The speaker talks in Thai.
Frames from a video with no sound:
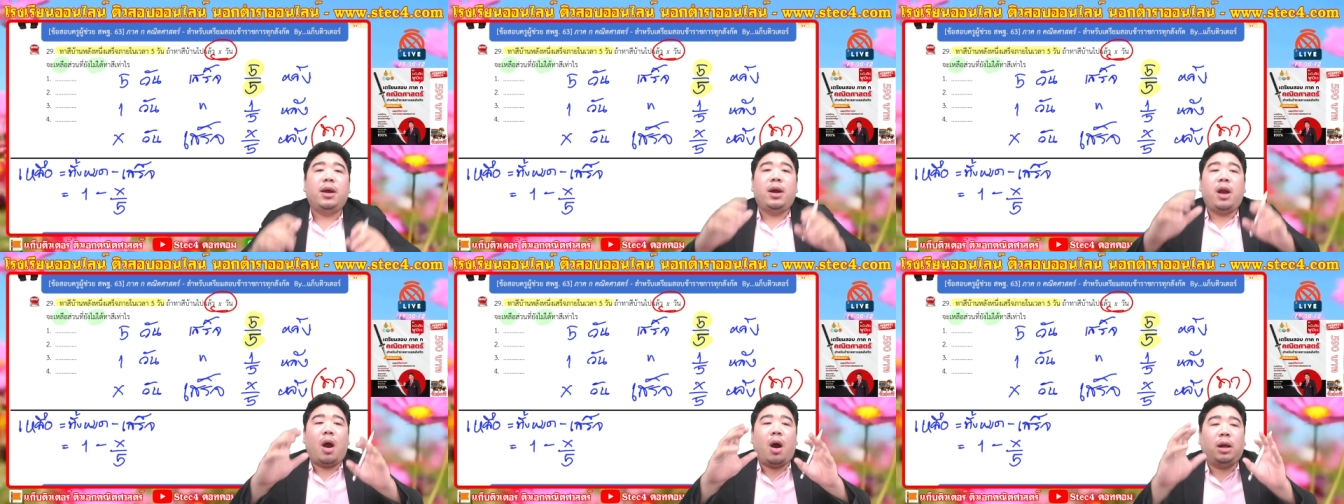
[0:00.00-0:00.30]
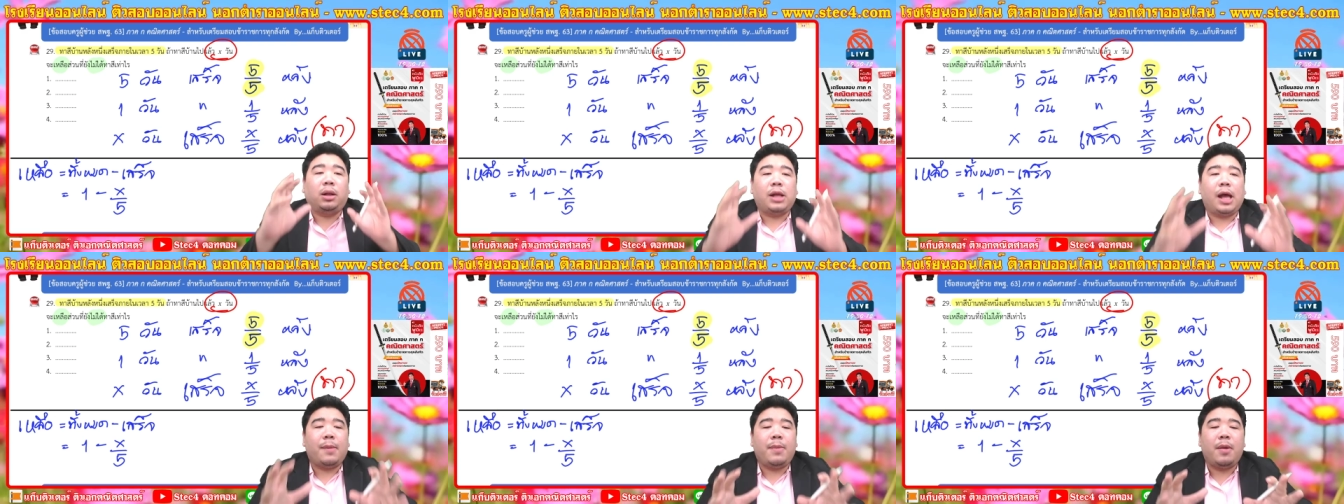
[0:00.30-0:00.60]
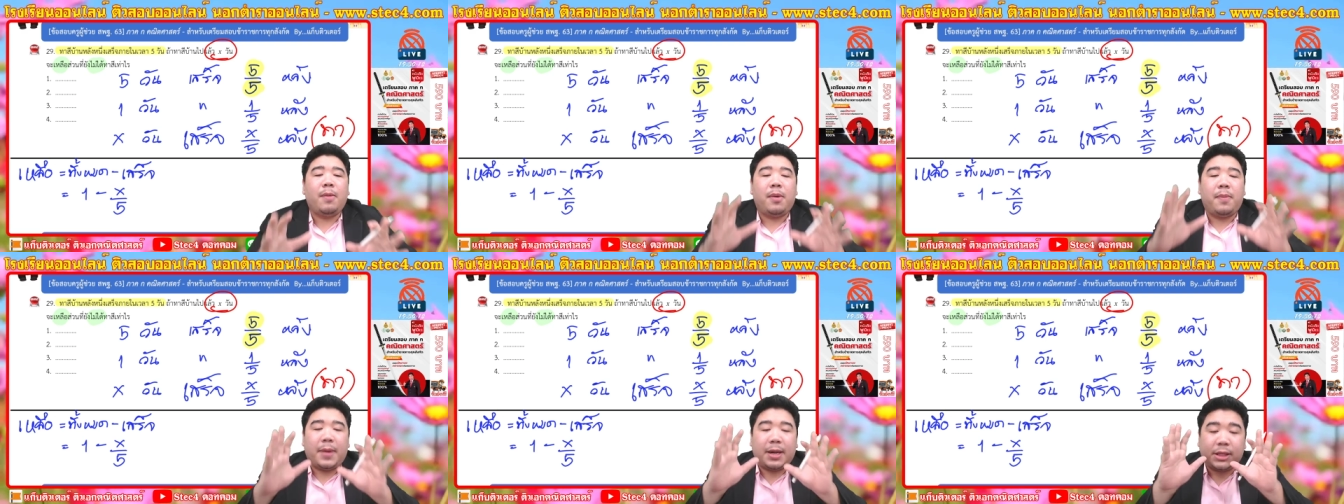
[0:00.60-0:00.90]
น้องก็ทำให้
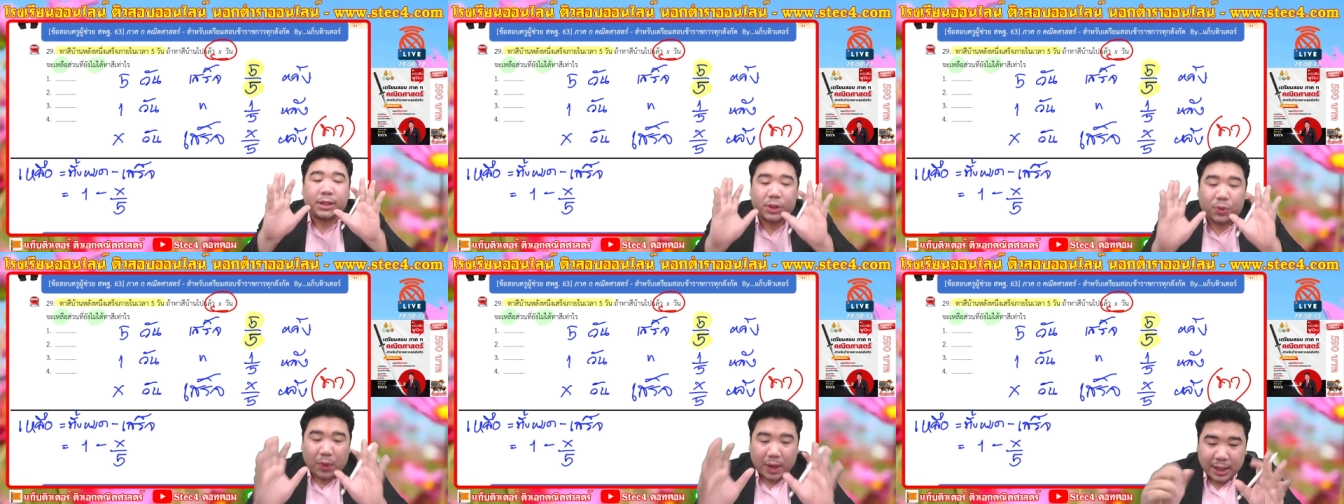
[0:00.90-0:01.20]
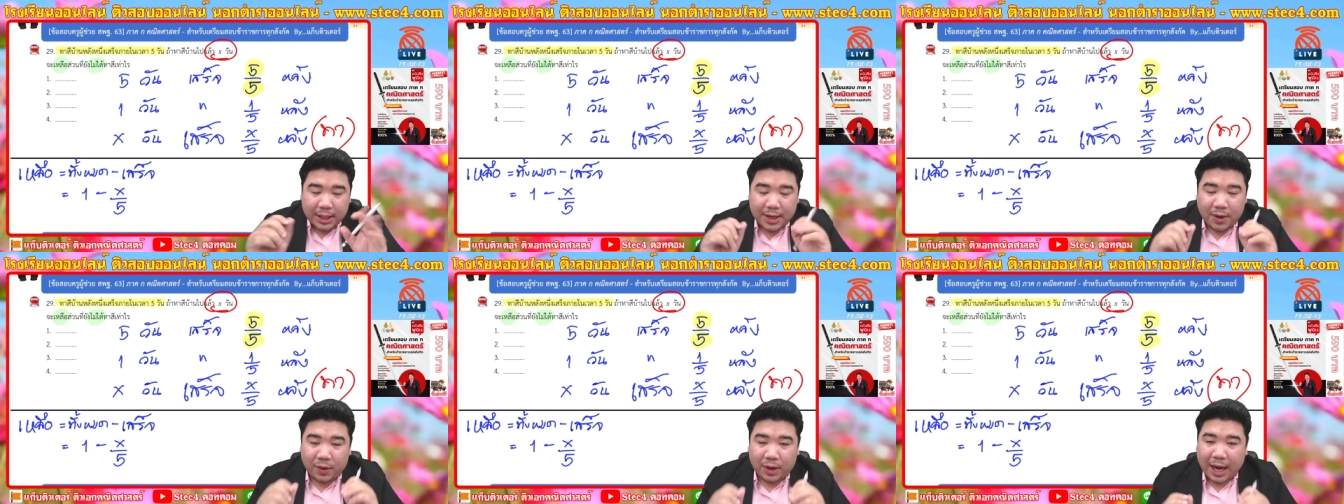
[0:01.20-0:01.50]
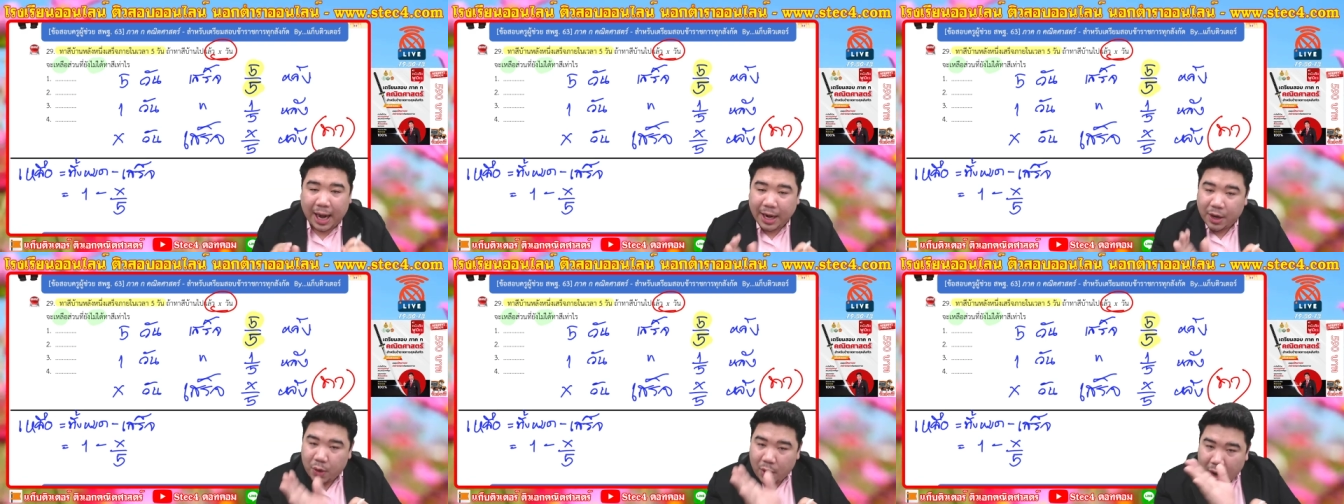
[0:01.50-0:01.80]
มันเป็นส่วนเดียว
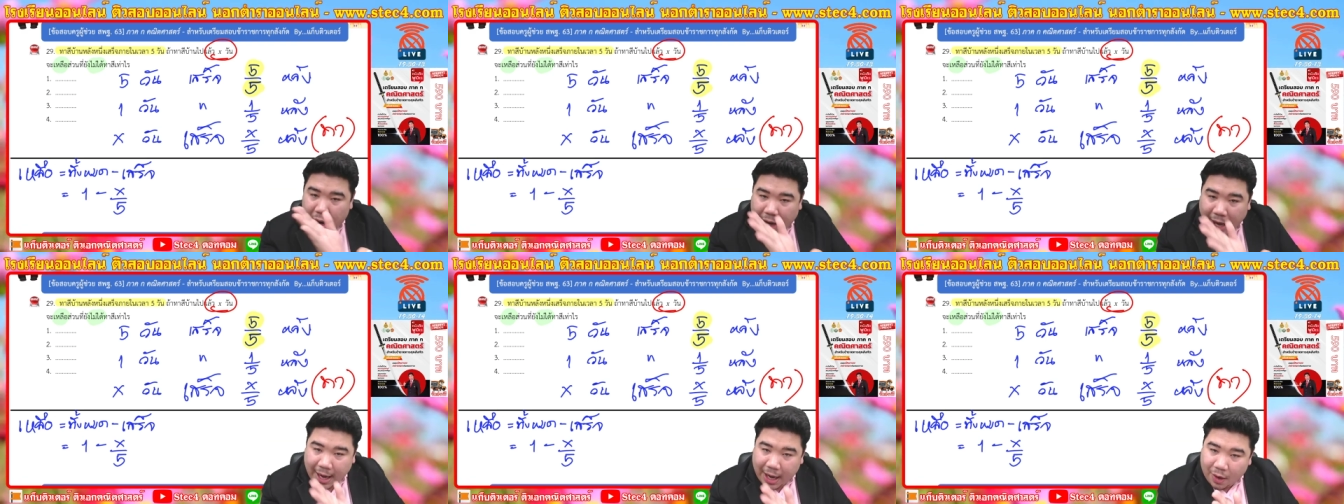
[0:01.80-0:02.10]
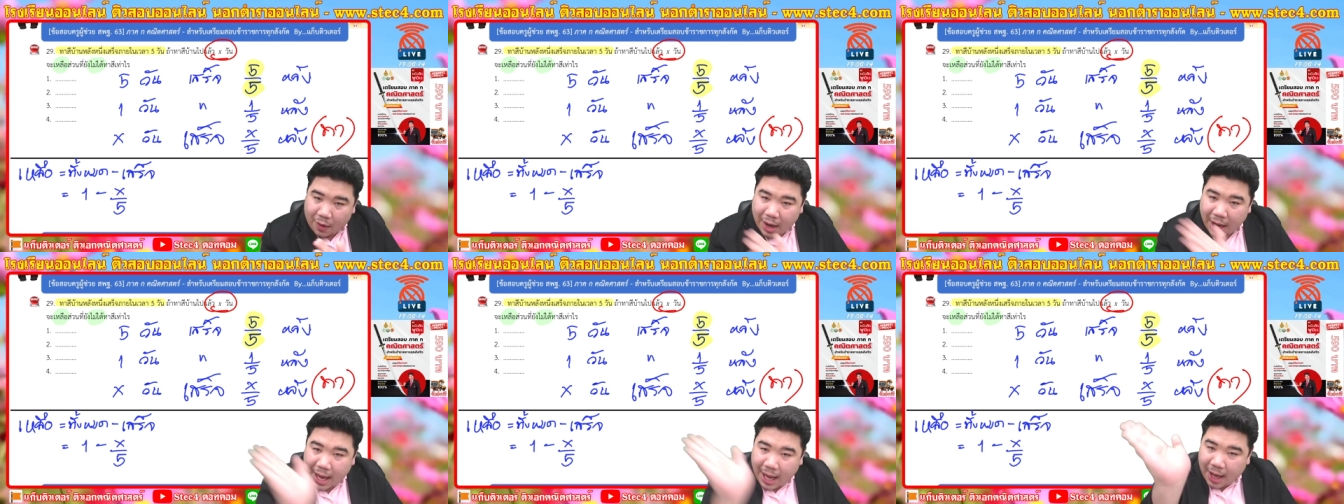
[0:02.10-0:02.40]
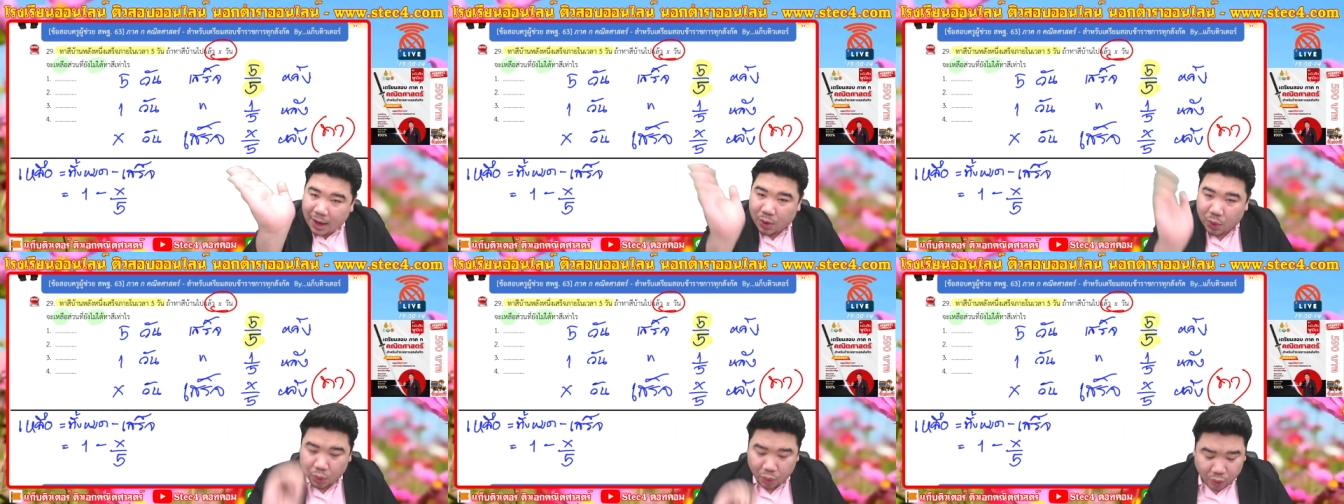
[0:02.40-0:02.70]
กันโดยเอาการเอาห้า
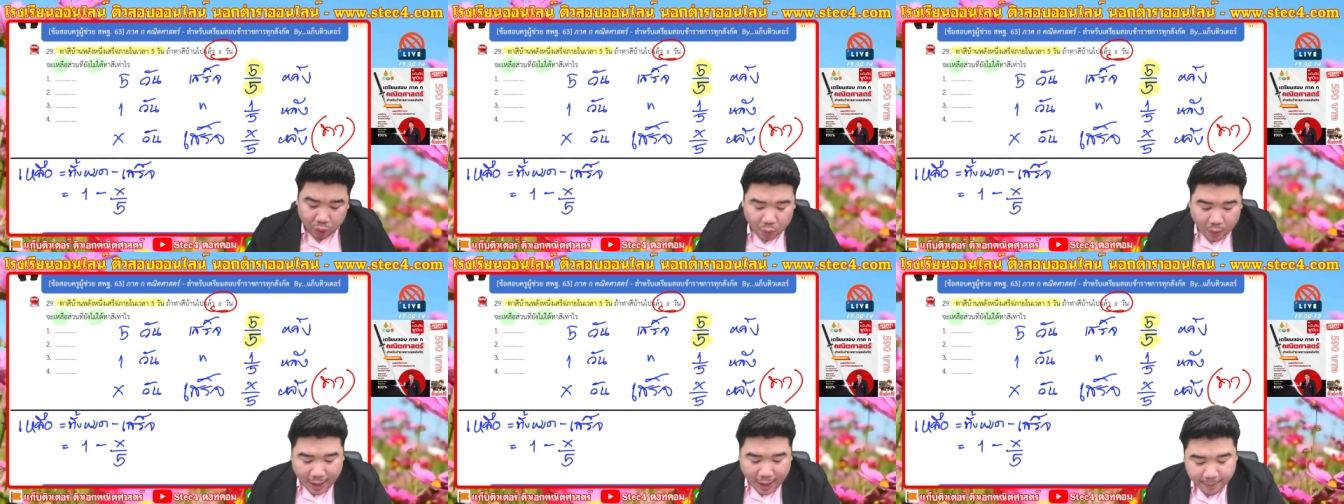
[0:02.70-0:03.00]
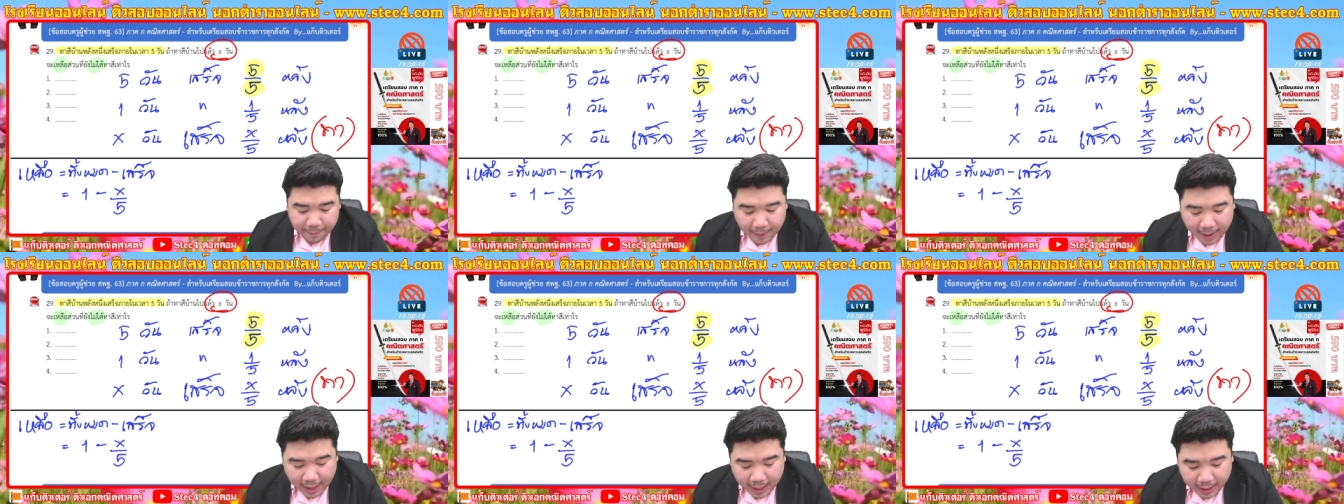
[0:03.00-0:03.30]
คูณไขว้ไป